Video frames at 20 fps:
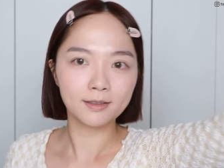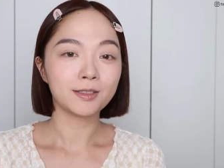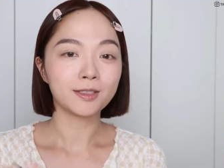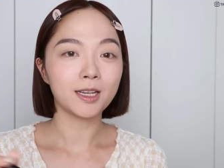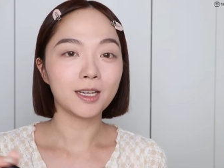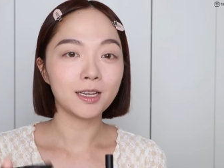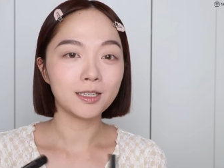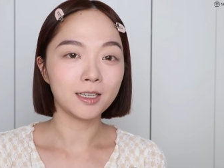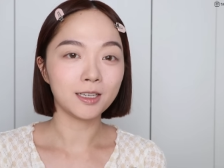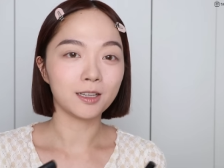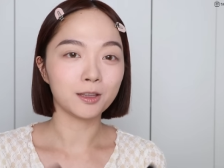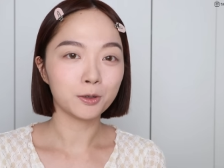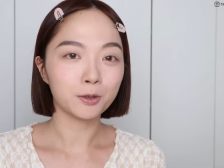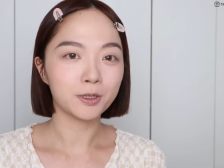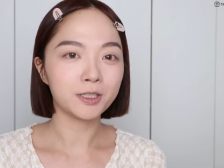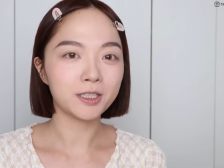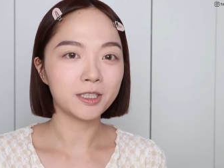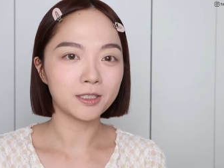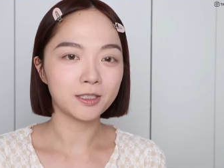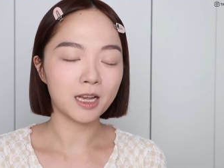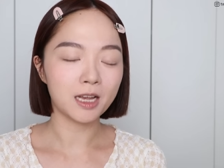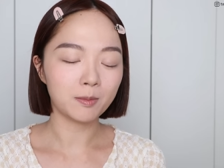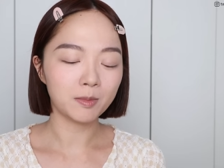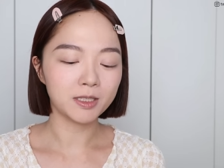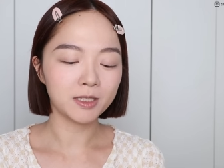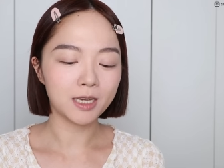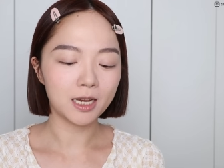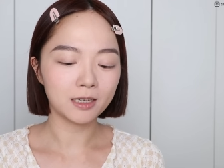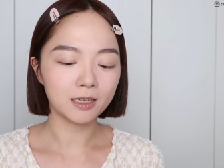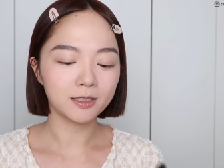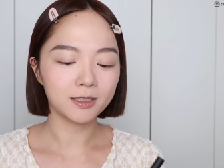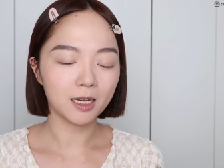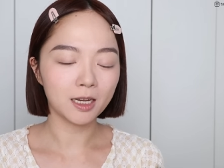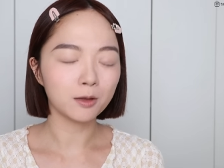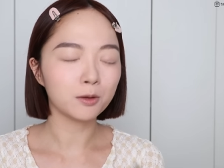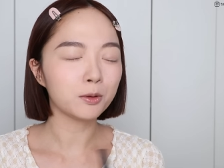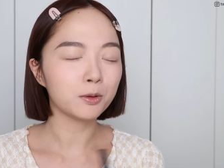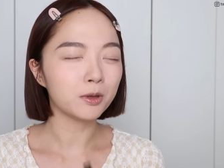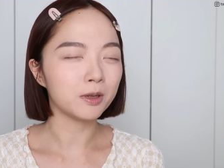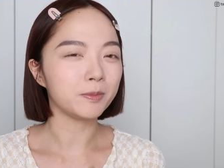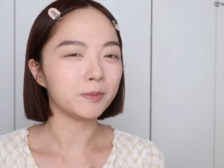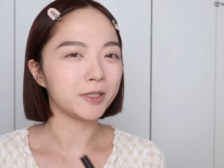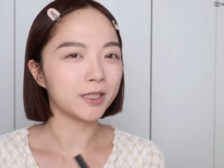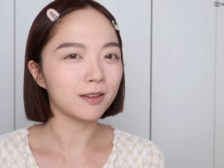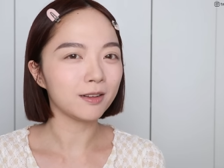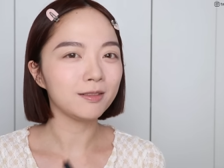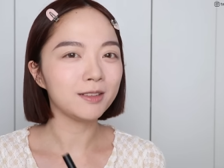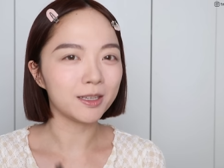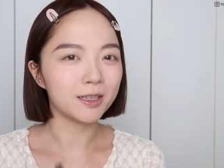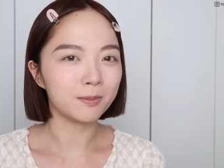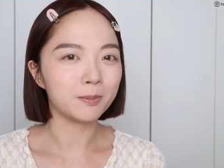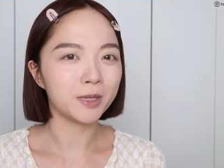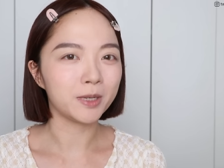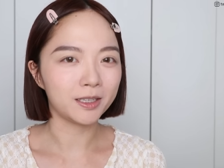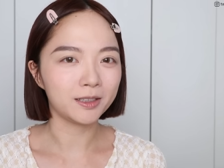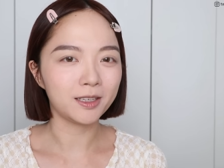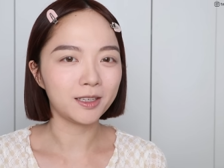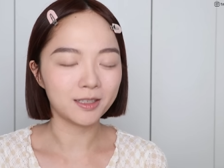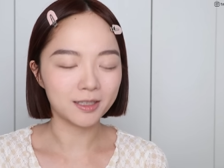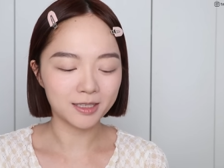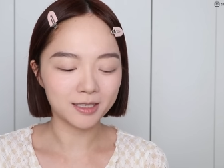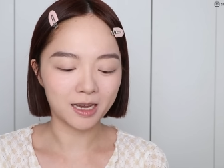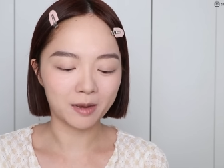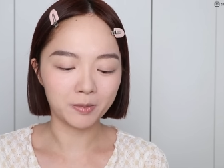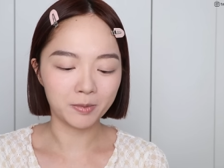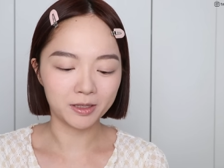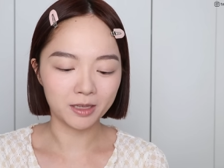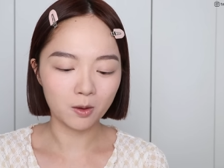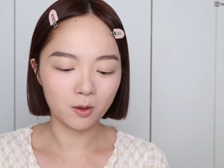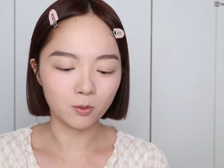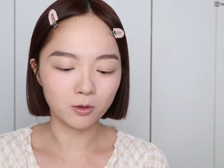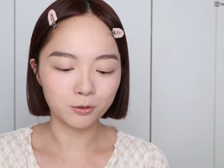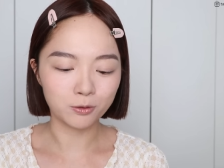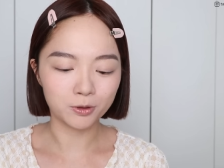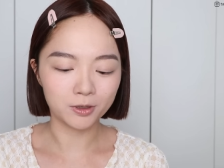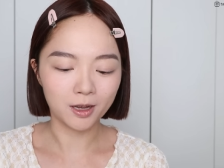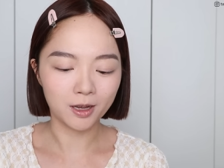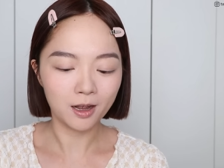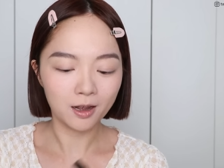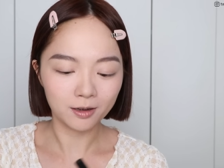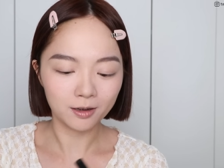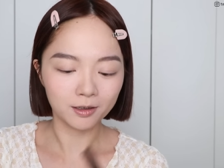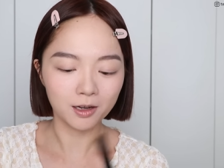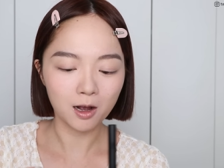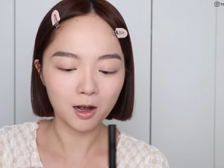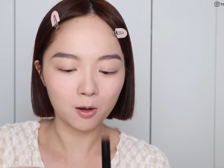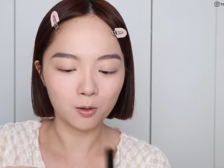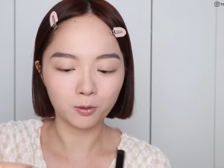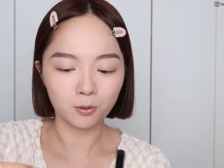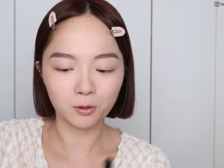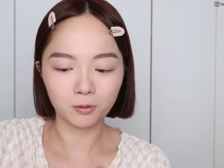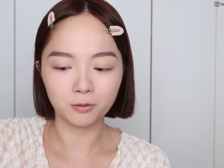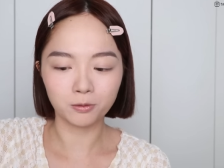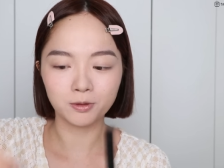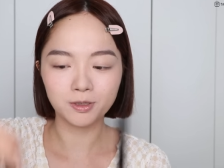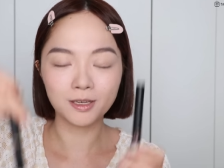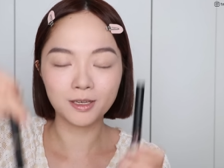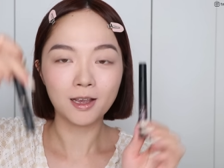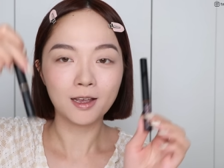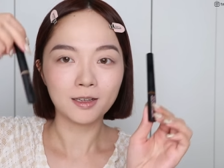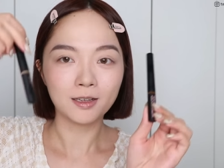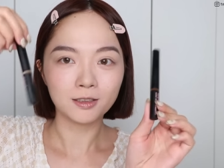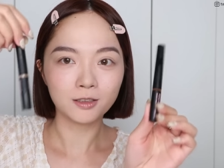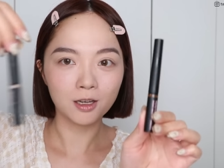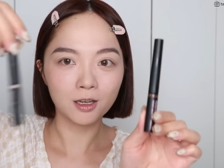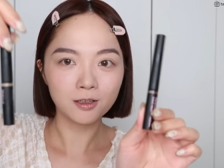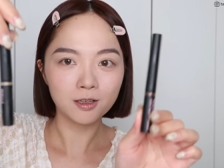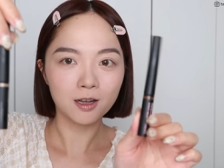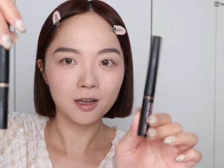再来想推荐的他们家相对比较冷门一点的产品，但我觉得很好用，就是姜